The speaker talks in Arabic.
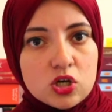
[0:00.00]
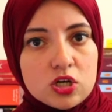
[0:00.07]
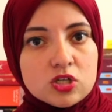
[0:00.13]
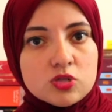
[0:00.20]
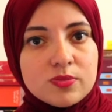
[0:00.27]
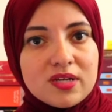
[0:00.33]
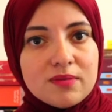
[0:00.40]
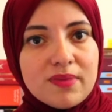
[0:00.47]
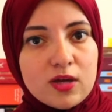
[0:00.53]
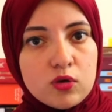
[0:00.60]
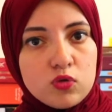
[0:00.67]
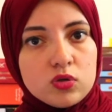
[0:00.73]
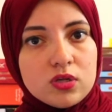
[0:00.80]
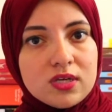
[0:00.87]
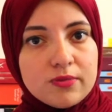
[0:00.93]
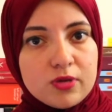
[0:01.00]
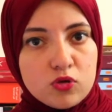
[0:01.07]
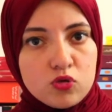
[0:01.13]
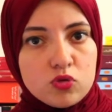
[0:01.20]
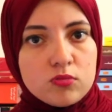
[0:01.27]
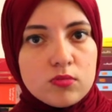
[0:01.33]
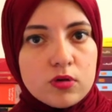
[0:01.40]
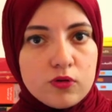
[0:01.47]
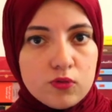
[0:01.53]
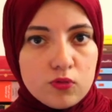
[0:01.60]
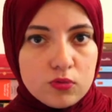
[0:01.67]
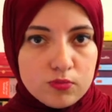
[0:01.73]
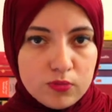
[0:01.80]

خالص من المجهود اللي بيكون